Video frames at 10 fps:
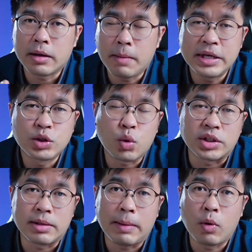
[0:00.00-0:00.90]
ก็มีส่วน
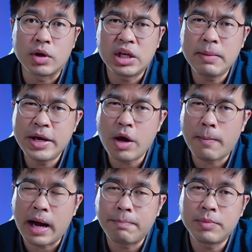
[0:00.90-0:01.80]
สำหรับคนที่ไม่ยอม
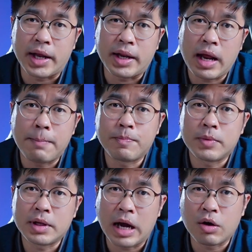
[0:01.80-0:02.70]
อัปเดตนะครับ
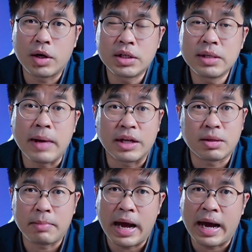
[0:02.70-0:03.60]
อัลกอริทึมอาจ
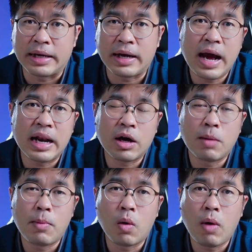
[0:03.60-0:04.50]
จะมาอ่านค่าแล้วก็
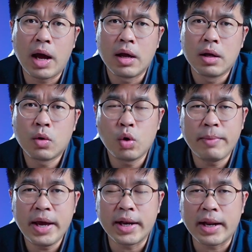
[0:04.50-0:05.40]
มองว่าคุณ
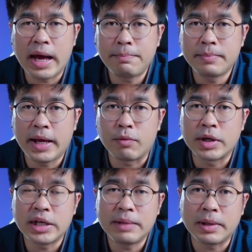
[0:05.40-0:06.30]
ไม่เห็นอัปเดตเวอ
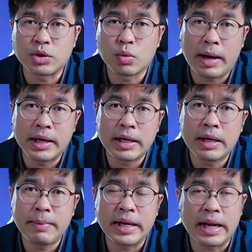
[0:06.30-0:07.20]
ร์ชันปัจจุบันเล
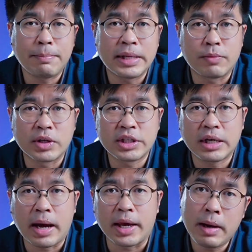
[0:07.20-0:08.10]
ยไม่เห็นอัปเดตเวอร์ชัน
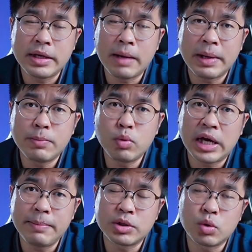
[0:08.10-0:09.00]
ใหม่ยังเป็นผู้
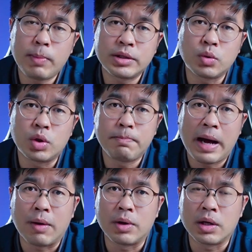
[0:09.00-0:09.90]
ใช้ปัจจุบันอยู่หรือเป
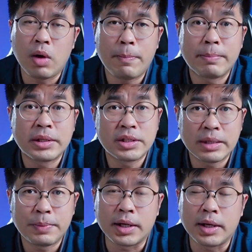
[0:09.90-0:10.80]
ล่าหรือว่าเป็นบัญชี
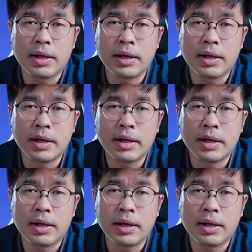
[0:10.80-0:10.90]
ผี